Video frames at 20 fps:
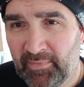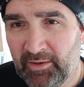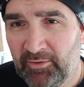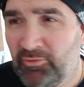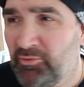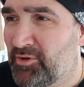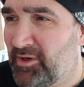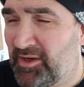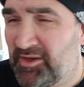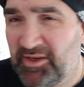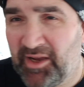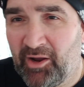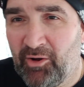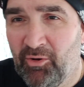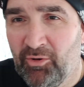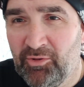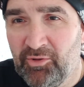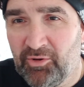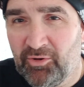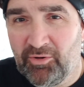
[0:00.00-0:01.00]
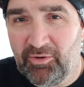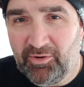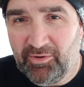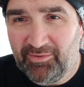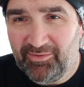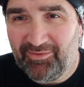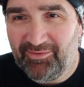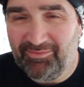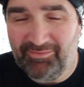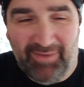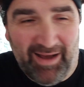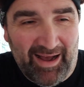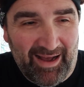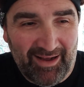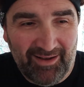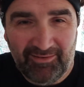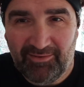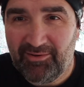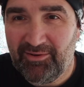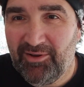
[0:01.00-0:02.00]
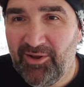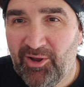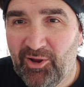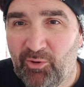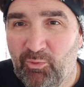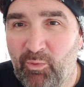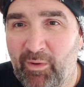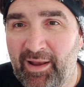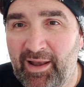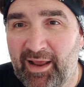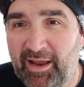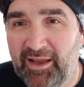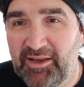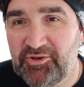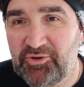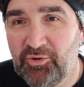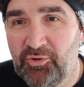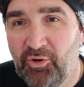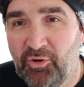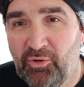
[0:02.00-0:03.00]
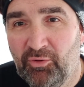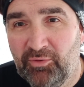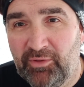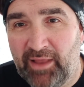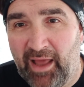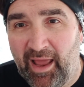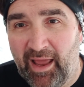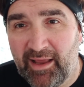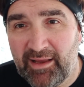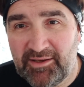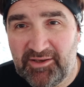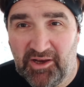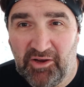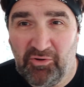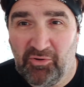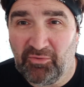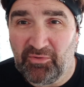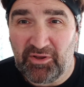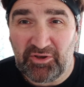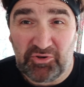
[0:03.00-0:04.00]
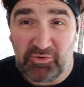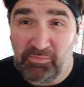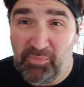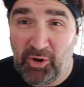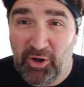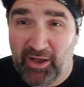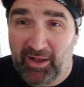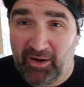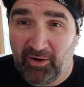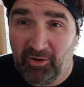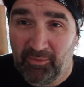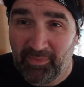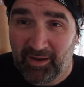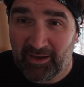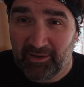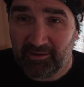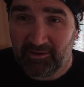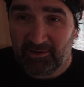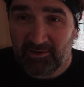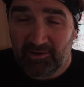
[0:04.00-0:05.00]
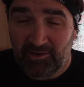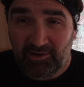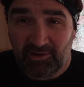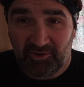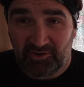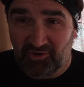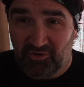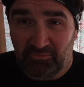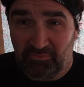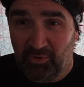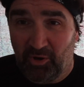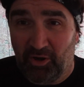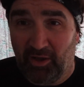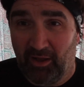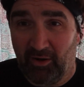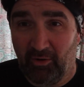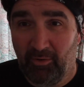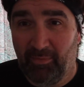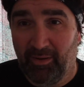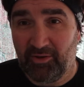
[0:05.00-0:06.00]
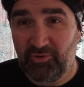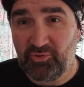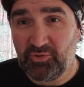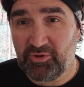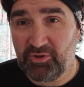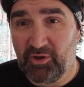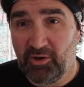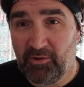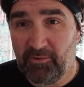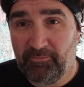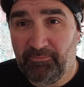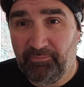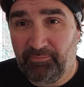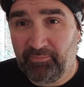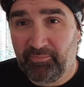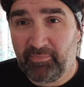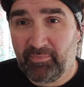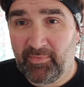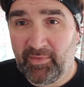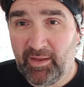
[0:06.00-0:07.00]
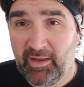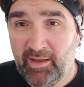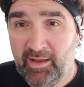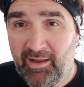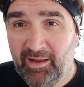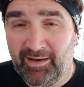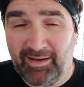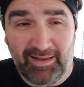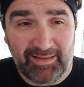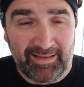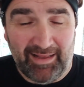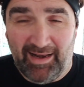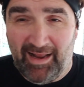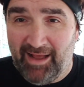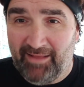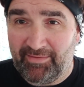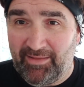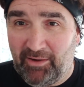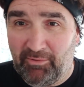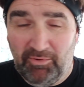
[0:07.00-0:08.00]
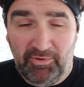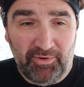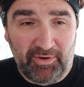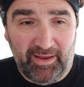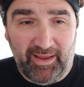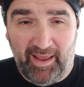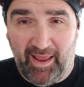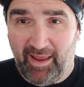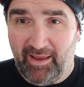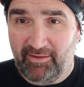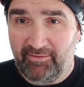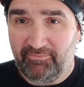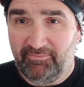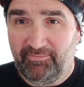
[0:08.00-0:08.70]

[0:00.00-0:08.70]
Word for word: Tu sei secondo, ma quelle che sono con te, seconde, sono poca roba. Sono poca roba, giusto? L'Atalanta è quello che è.